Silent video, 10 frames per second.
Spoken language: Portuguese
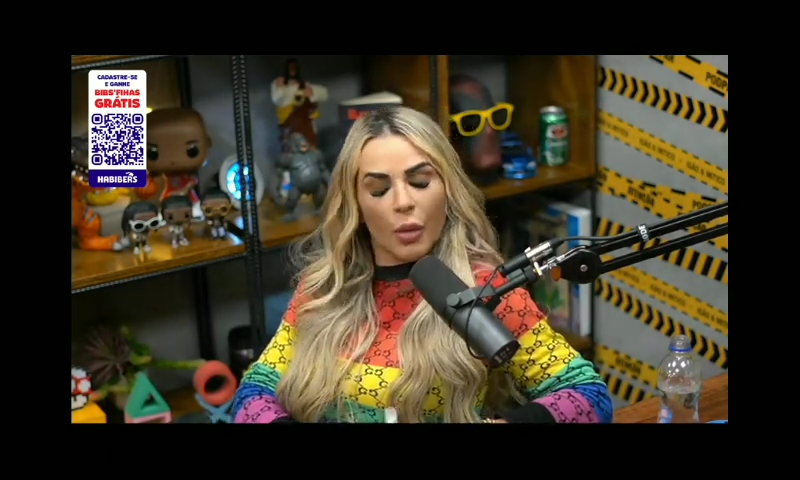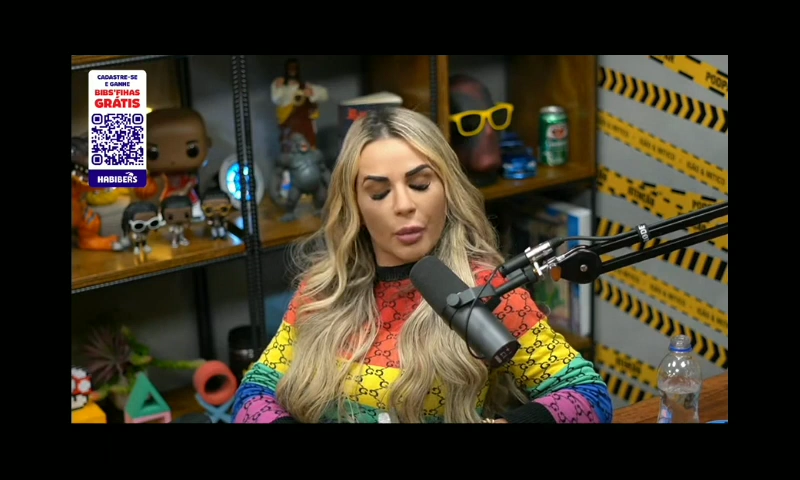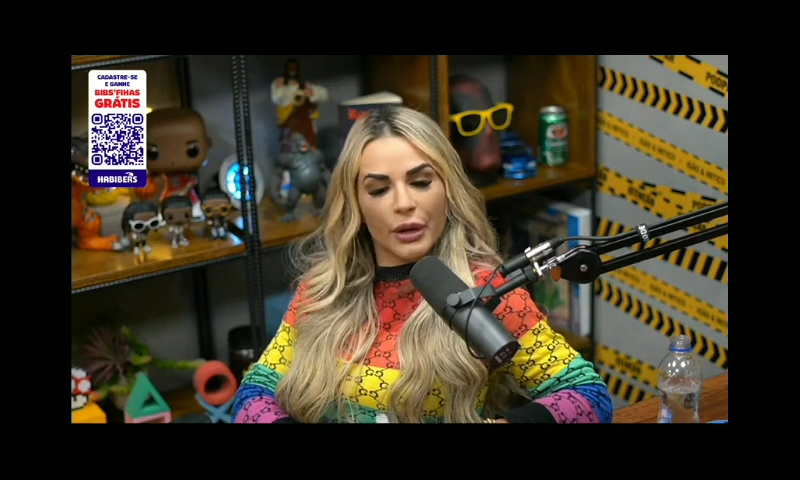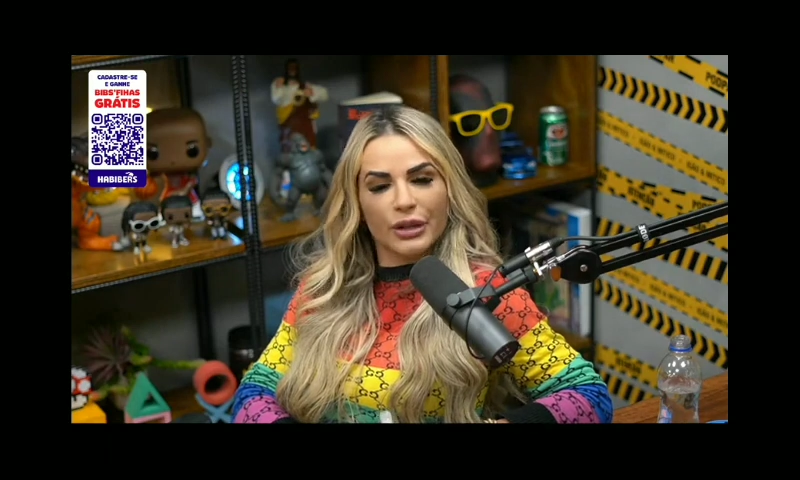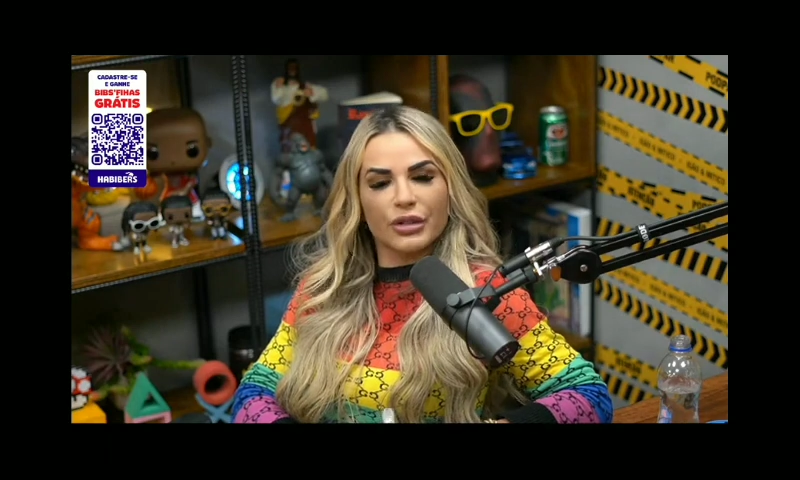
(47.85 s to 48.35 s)
com
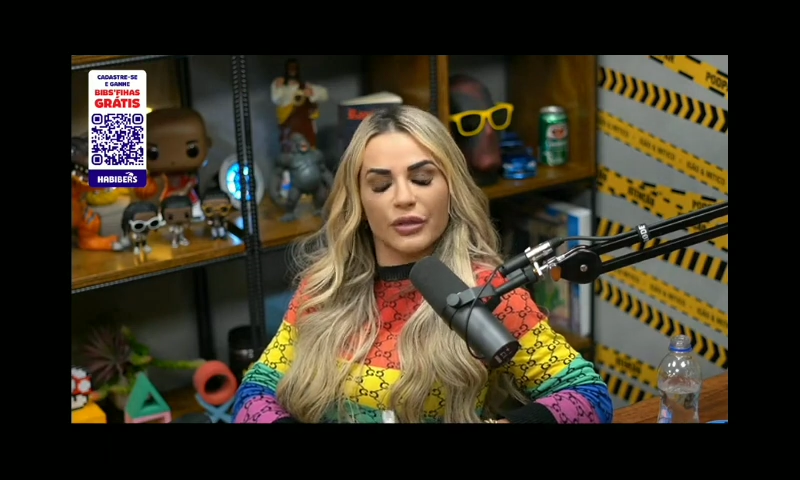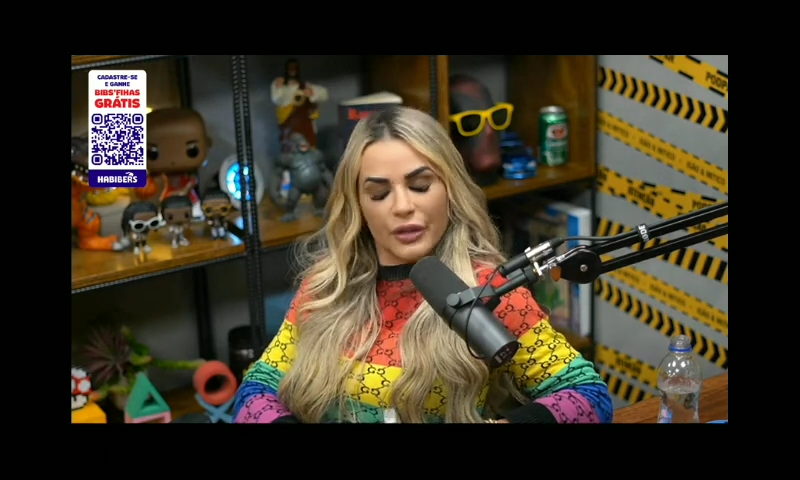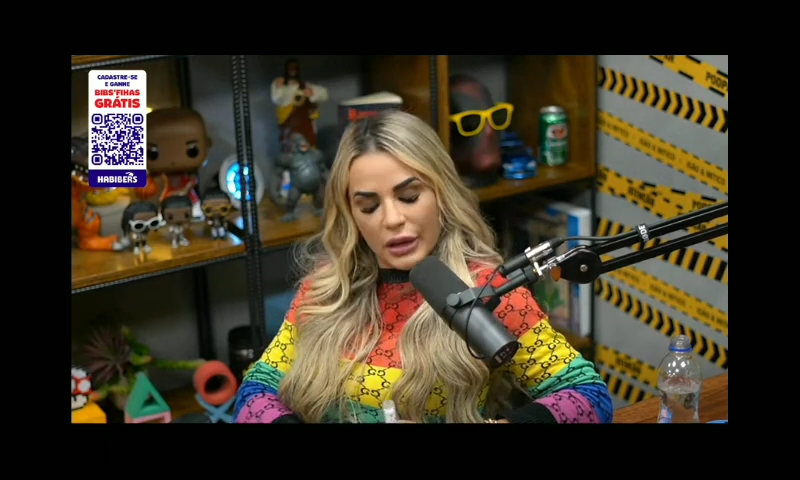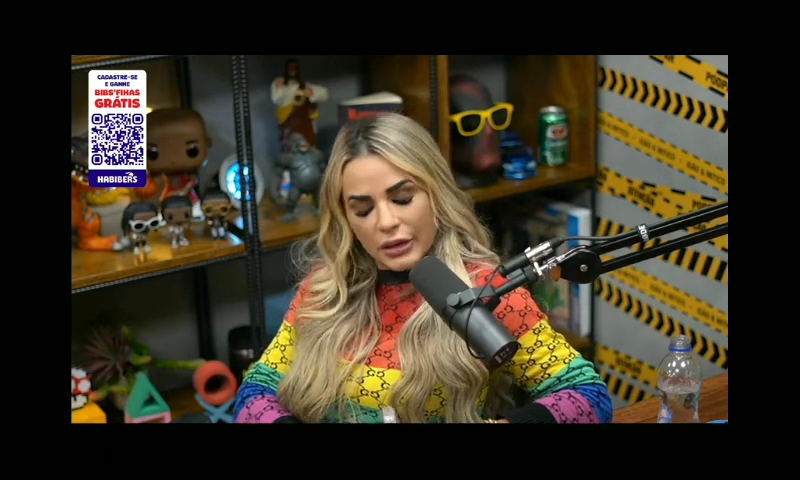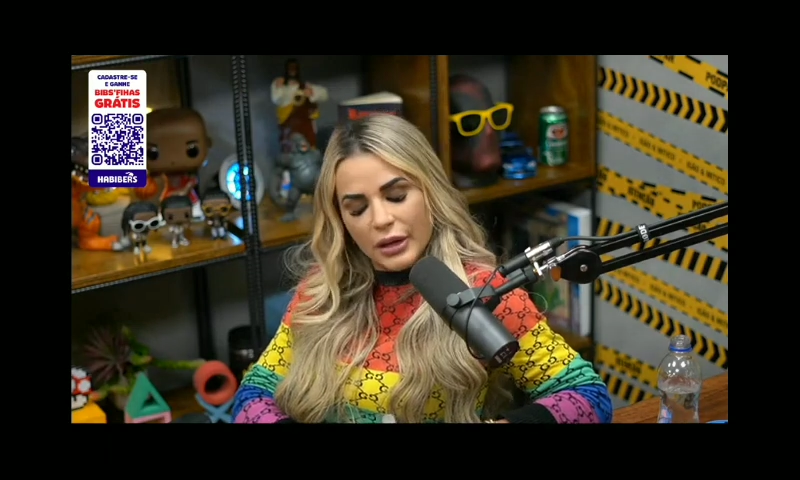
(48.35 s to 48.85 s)
o boletim. Eu
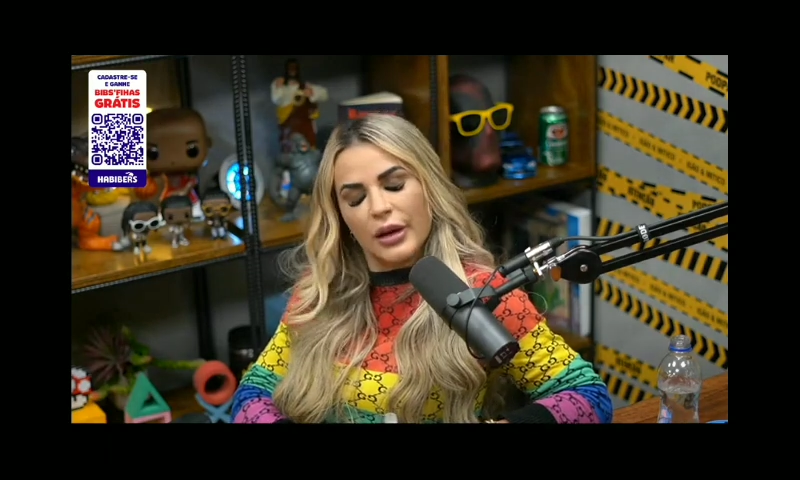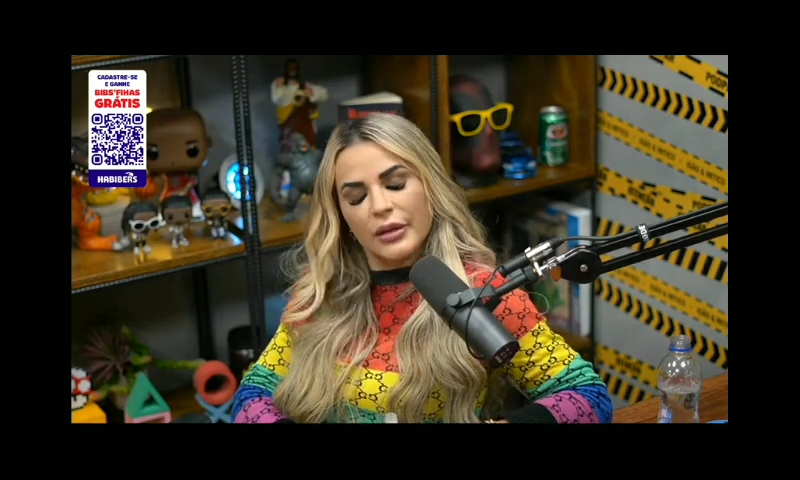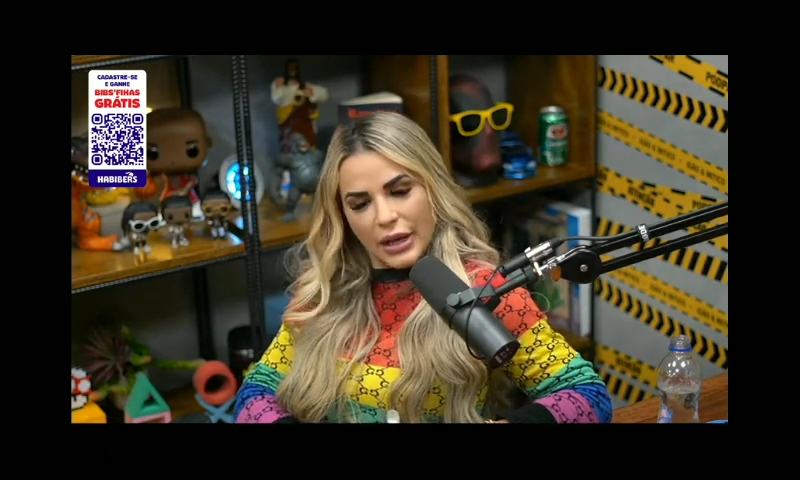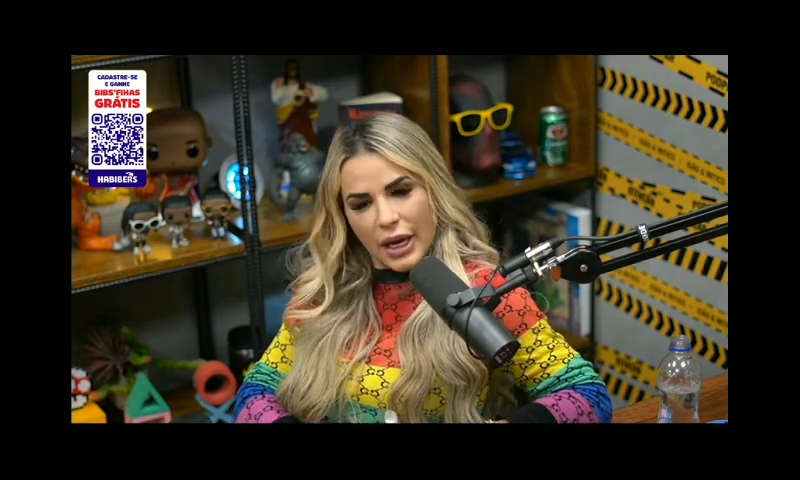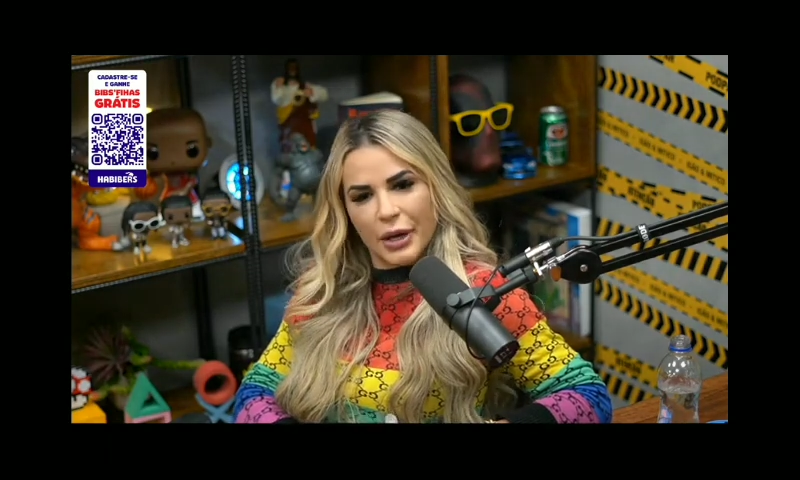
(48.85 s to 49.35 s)
falei, Ah, então,
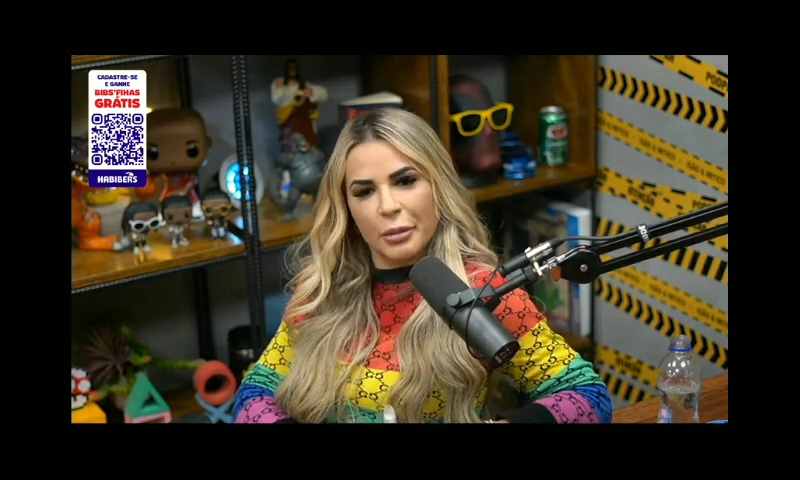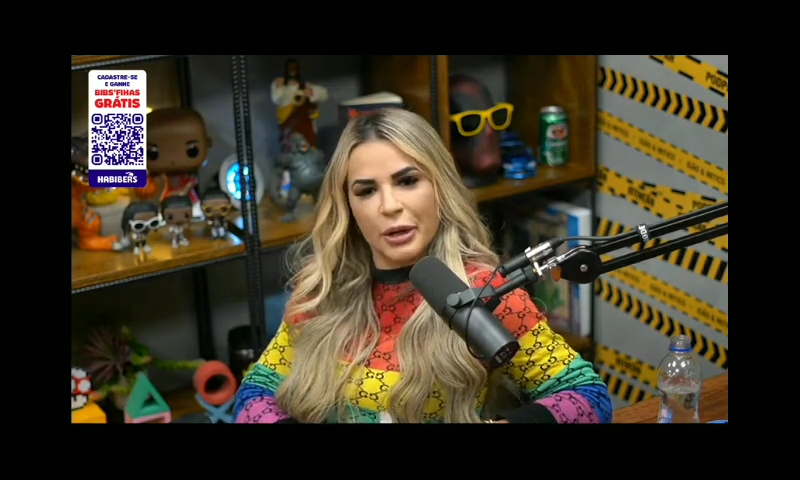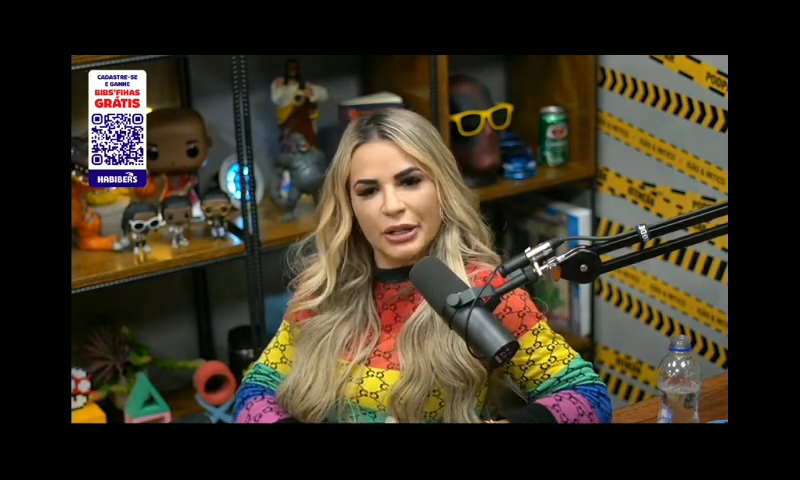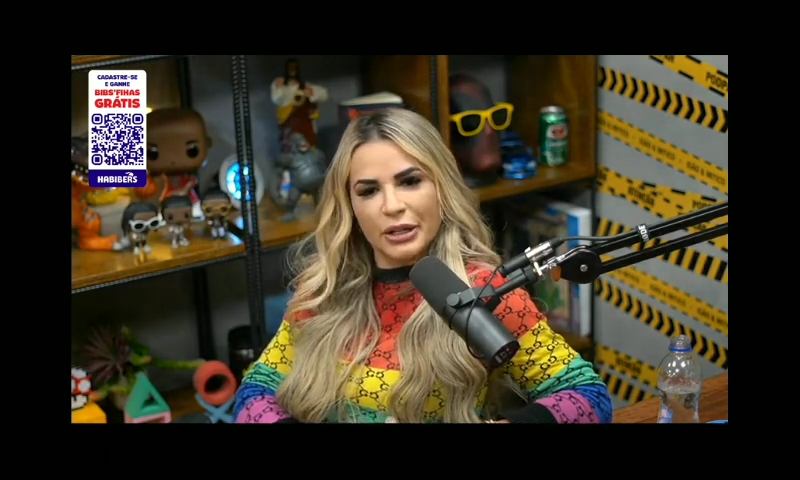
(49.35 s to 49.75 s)
ah, tá então